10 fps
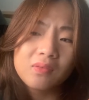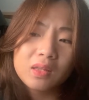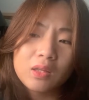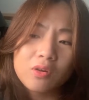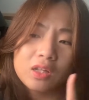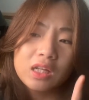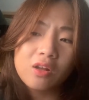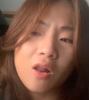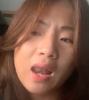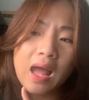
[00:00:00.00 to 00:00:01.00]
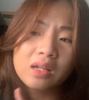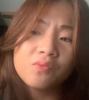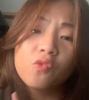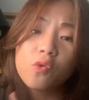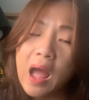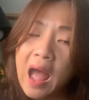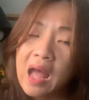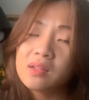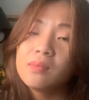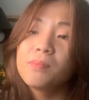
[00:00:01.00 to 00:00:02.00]
sau đó thì nó là những vụ
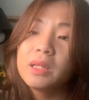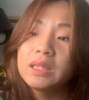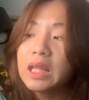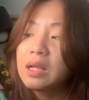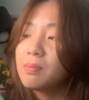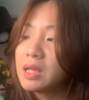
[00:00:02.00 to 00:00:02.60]
án mất tích